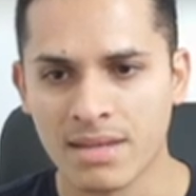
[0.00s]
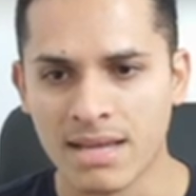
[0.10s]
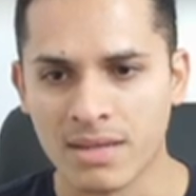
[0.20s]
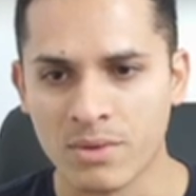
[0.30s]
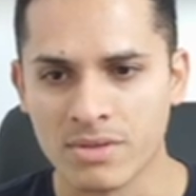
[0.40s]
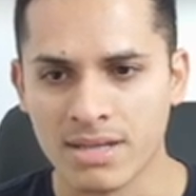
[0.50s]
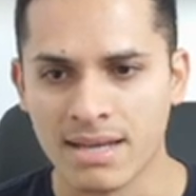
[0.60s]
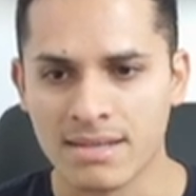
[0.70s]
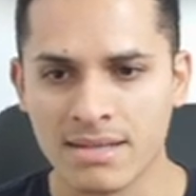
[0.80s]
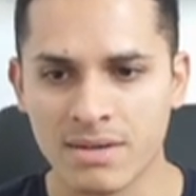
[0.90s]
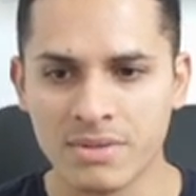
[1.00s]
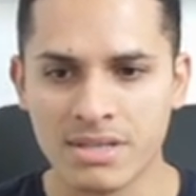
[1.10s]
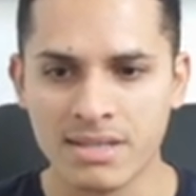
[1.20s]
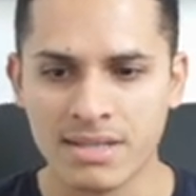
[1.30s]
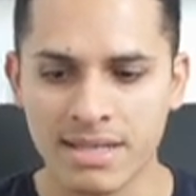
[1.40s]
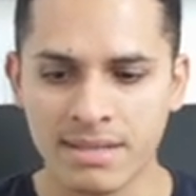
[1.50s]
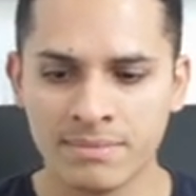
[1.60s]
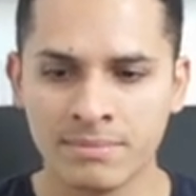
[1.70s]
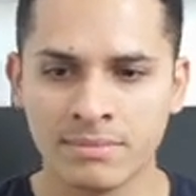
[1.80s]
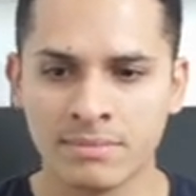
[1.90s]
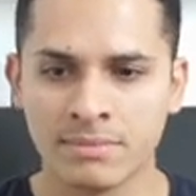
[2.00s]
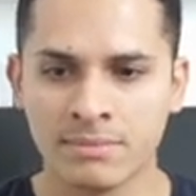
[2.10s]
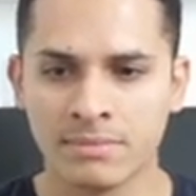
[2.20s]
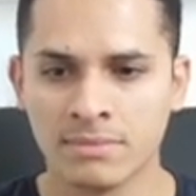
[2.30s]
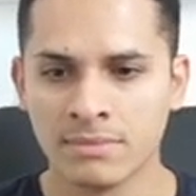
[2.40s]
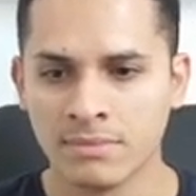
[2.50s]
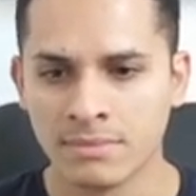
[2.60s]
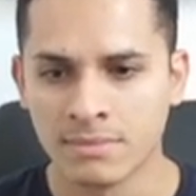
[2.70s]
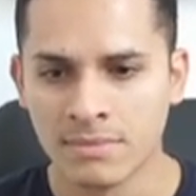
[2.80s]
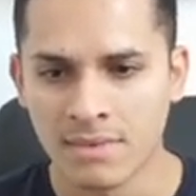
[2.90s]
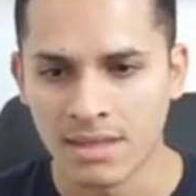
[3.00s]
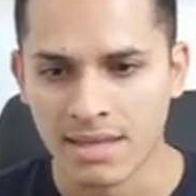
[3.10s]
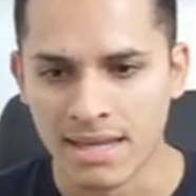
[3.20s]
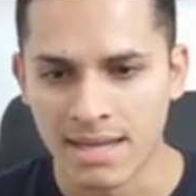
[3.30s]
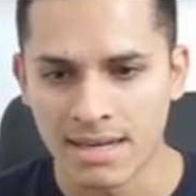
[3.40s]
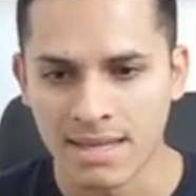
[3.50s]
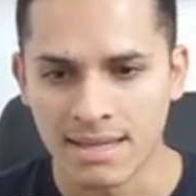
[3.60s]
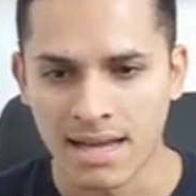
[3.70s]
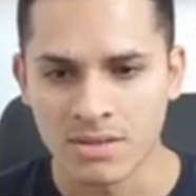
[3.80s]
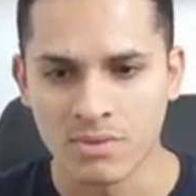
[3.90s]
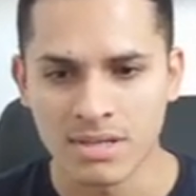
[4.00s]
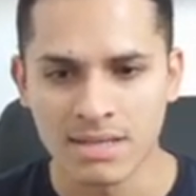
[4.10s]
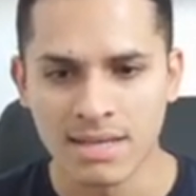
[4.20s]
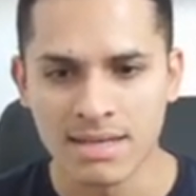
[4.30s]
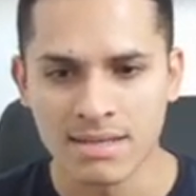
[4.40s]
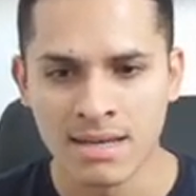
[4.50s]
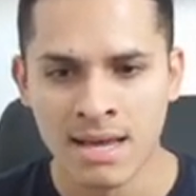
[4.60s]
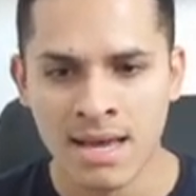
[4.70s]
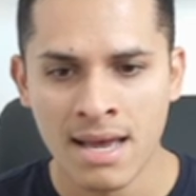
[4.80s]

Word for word: E a nossa questão dizia decretar suas leis